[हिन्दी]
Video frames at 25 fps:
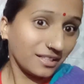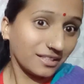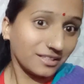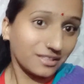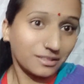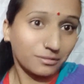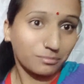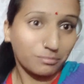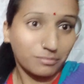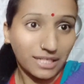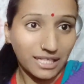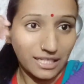ना
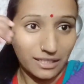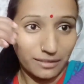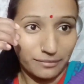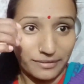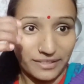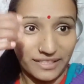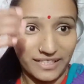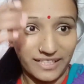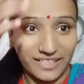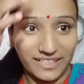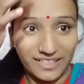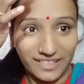बाल
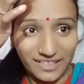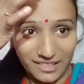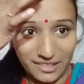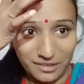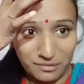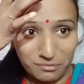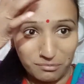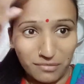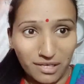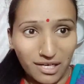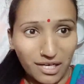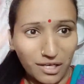बनाया है ना
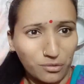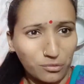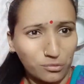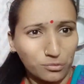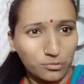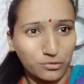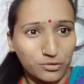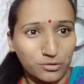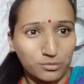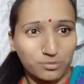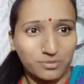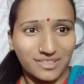मांग
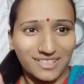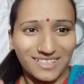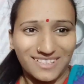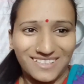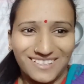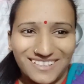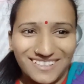कुछ भी नहीं